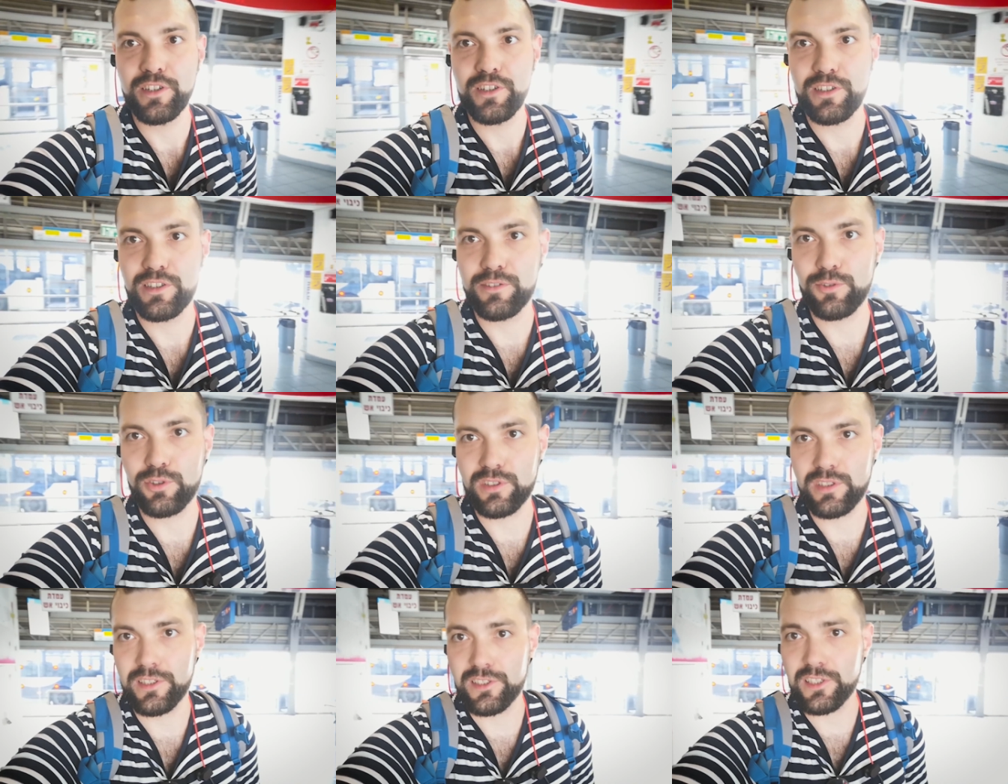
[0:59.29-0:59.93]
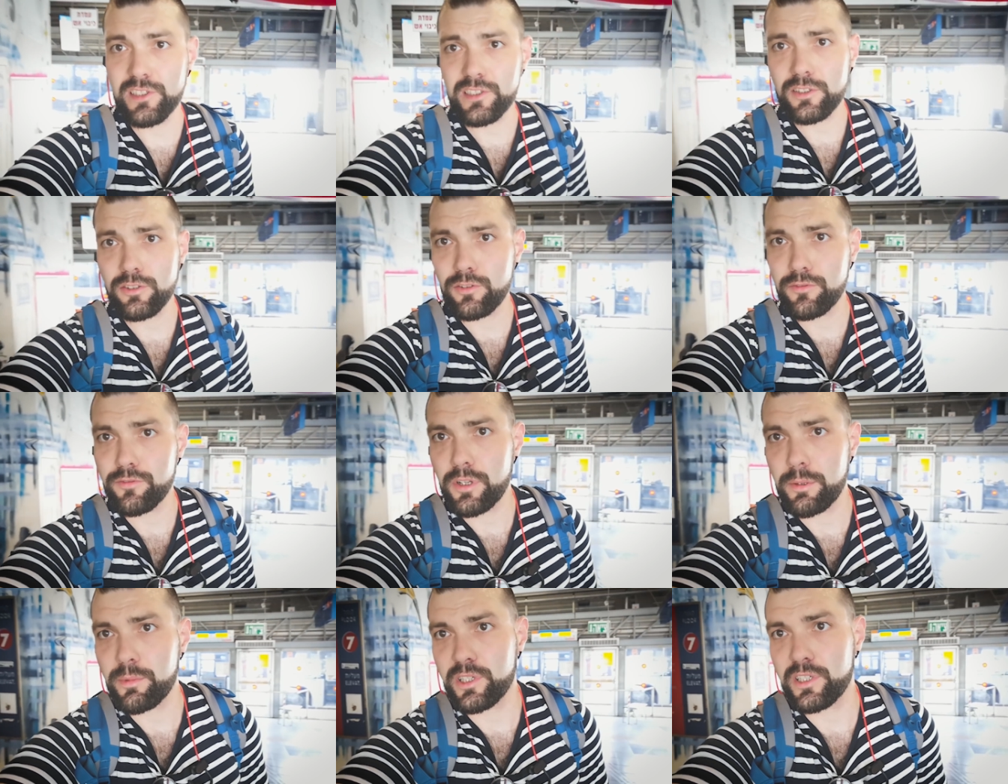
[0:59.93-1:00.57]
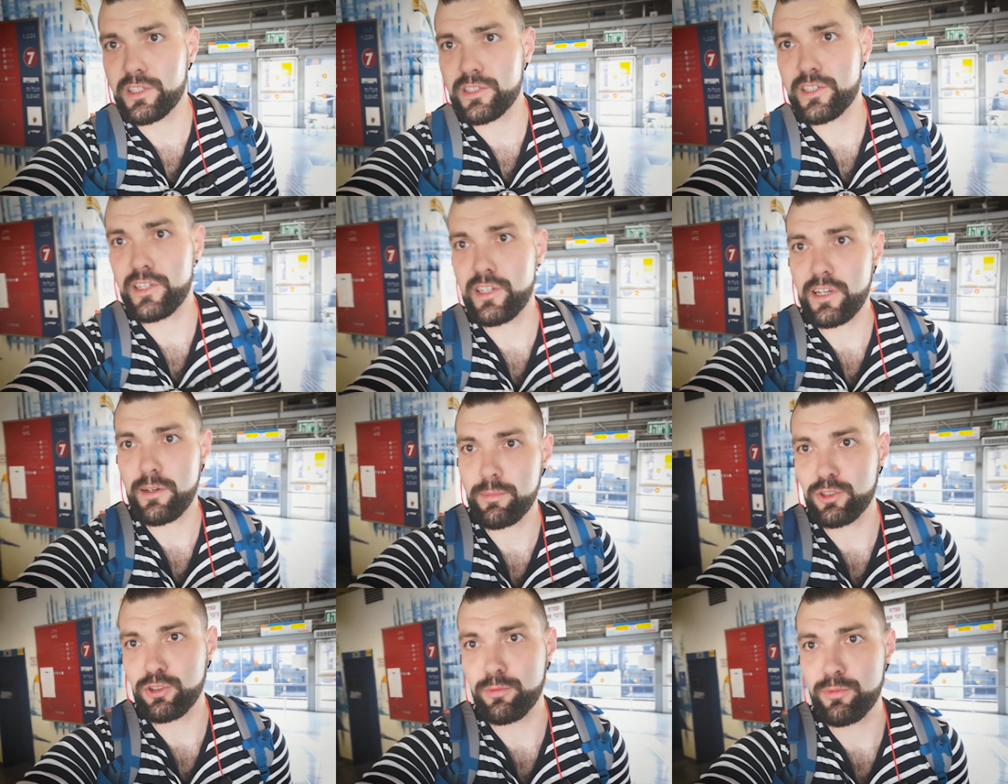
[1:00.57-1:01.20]
Его сносить одно время хотели, а
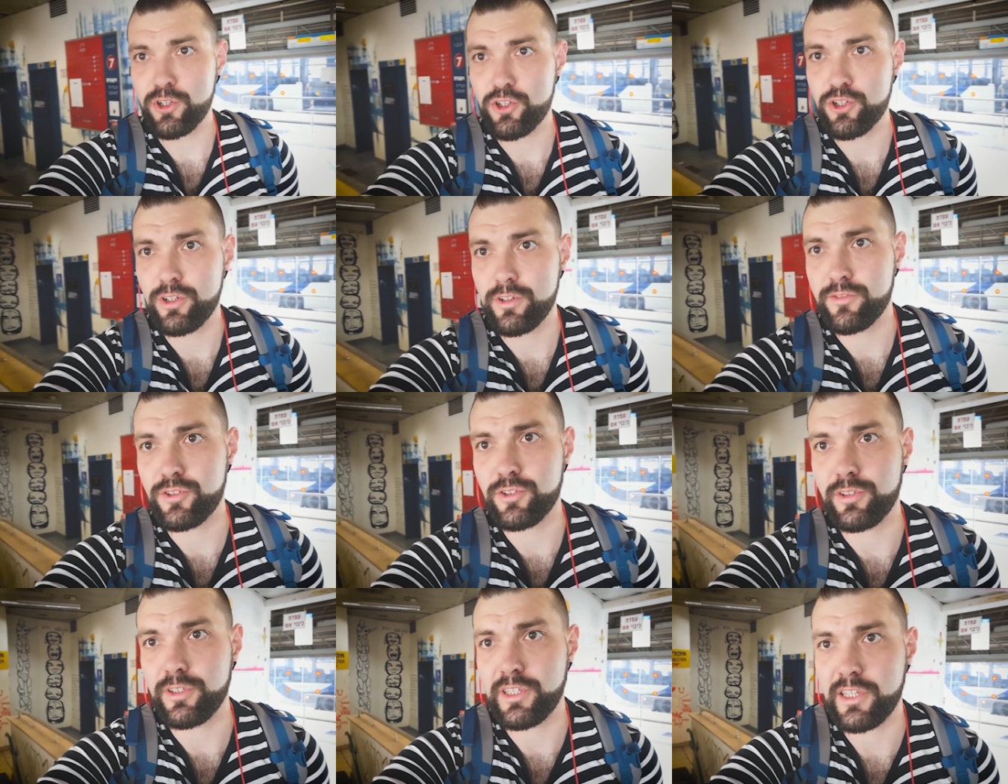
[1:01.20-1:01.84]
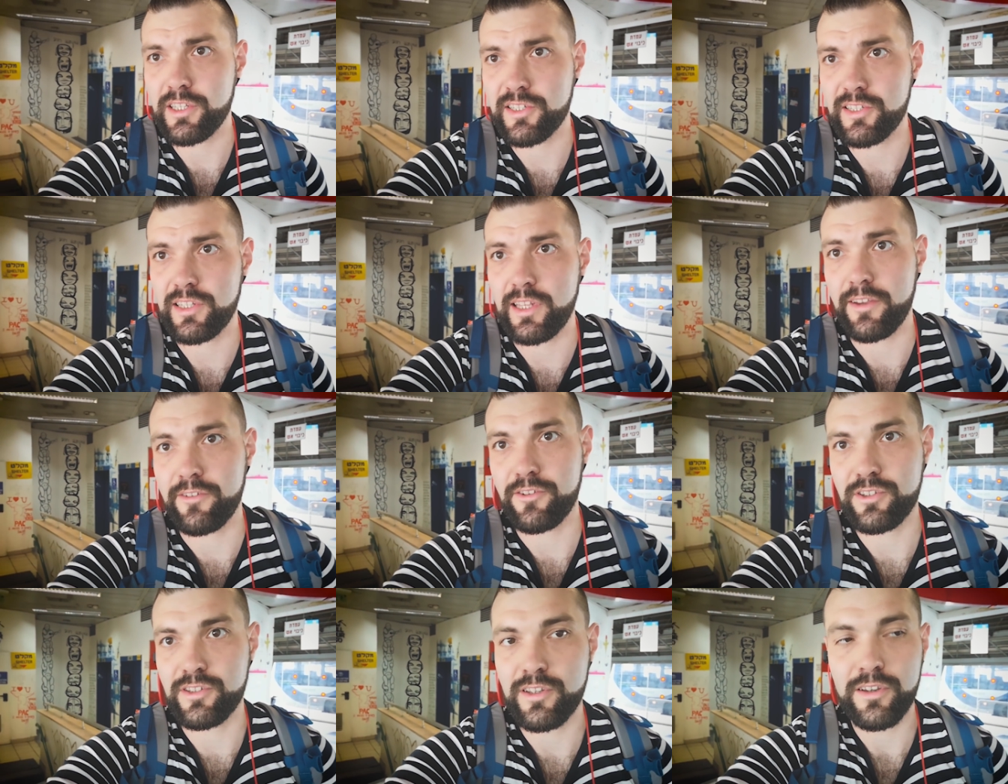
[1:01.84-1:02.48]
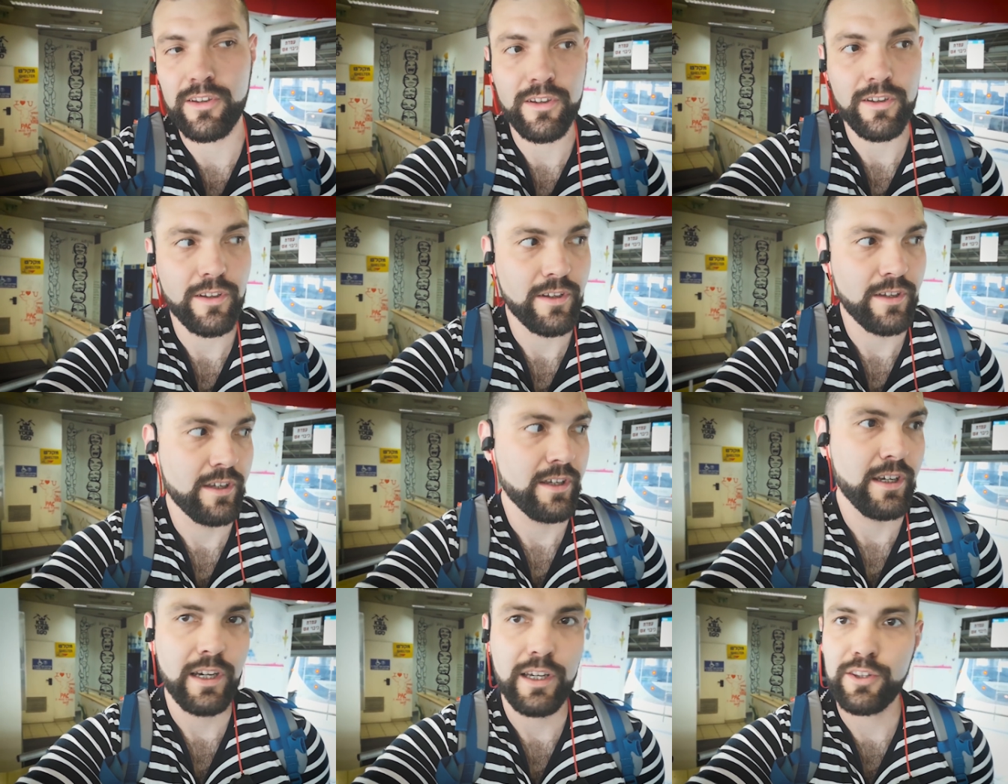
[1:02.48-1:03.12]
потом решили все-таки оставить.
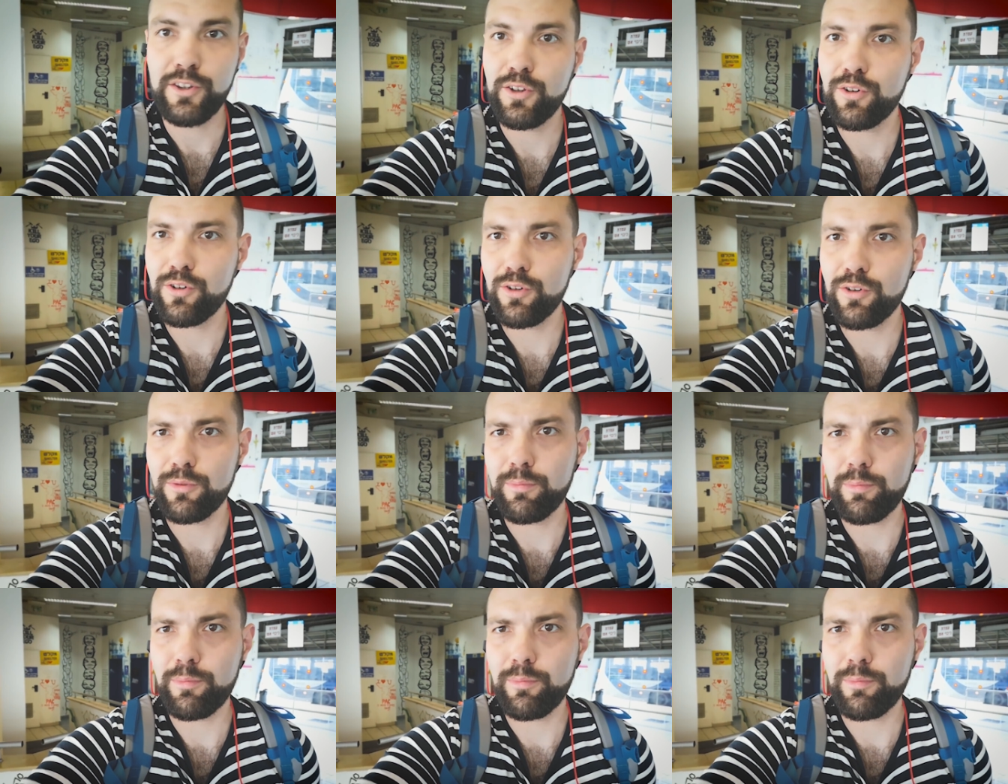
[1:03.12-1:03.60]
Оно